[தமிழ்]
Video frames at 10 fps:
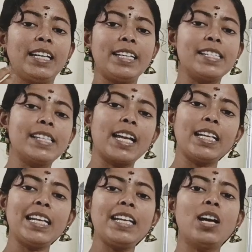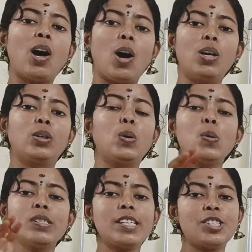நீங்கள் சைக்ளிக் ஆர்
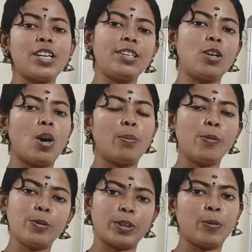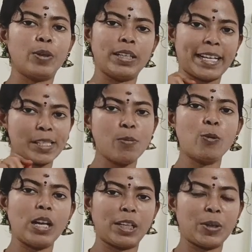க்ளோஸ்டு செயின் காம்பவுண்ட் உங்கள் டெக்ஸ்ட்
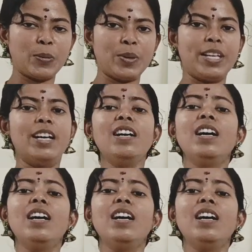புக்கில் இருக்கக்கூடிய